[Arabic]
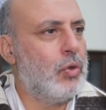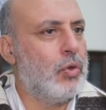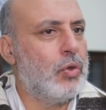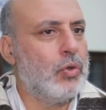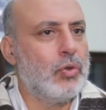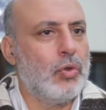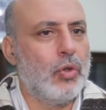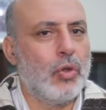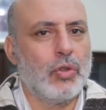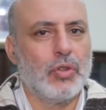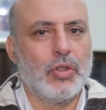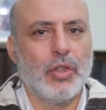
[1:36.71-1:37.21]

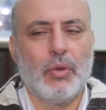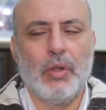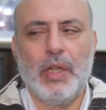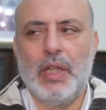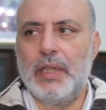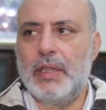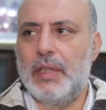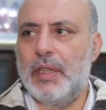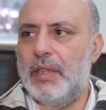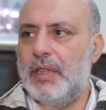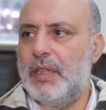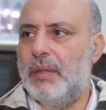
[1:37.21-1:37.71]
الاطور سواء
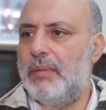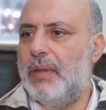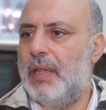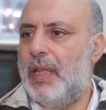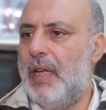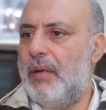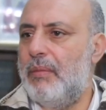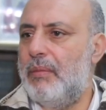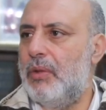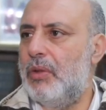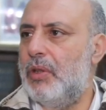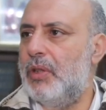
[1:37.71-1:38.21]
الكاتبه
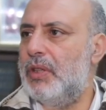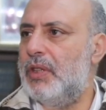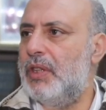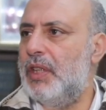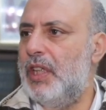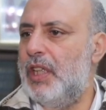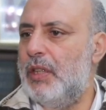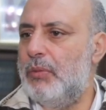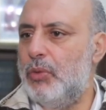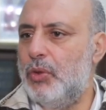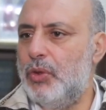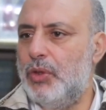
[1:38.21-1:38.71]
العامه ولا
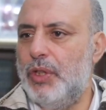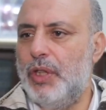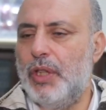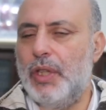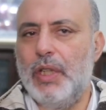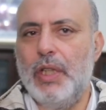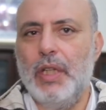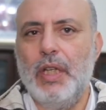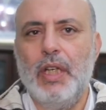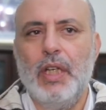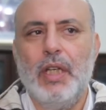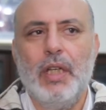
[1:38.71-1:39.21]
السيد المدير